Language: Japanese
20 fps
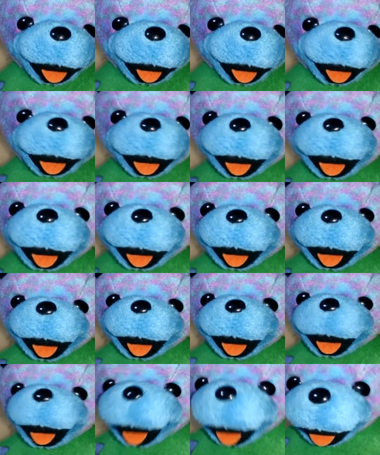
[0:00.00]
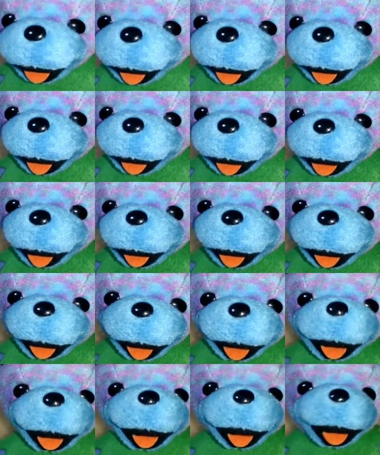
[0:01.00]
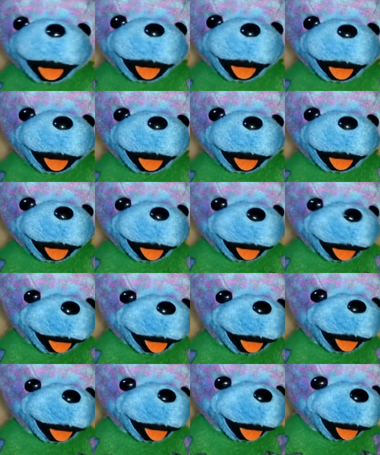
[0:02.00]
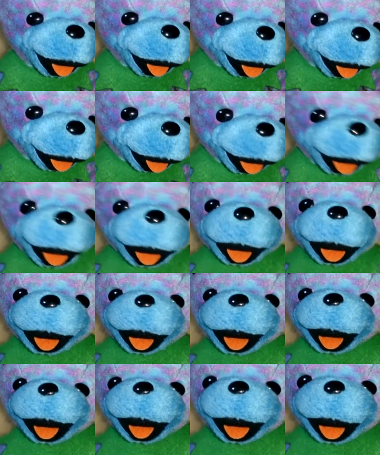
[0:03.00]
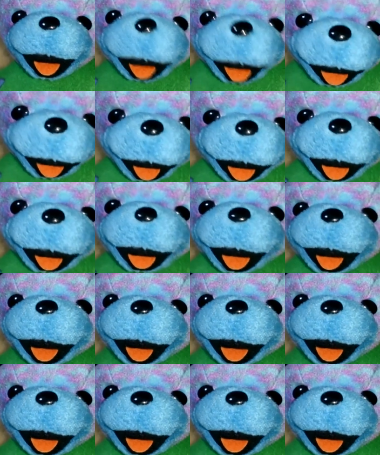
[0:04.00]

と、うん、ああいうのがまた出てくれないかなと思ってたので、